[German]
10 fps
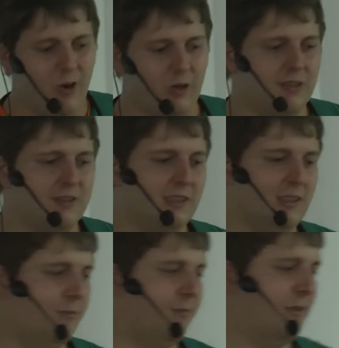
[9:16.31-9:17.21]
Und
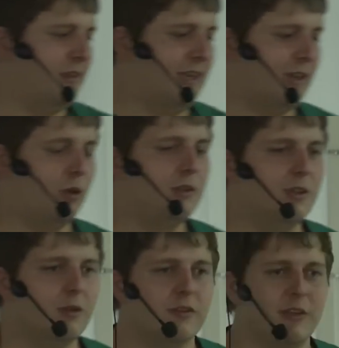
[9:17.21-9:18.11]
ähm, da könnt
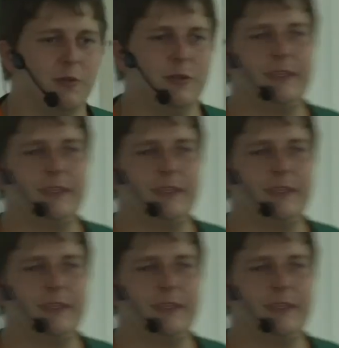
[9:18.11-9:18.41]
ihr uns natürlich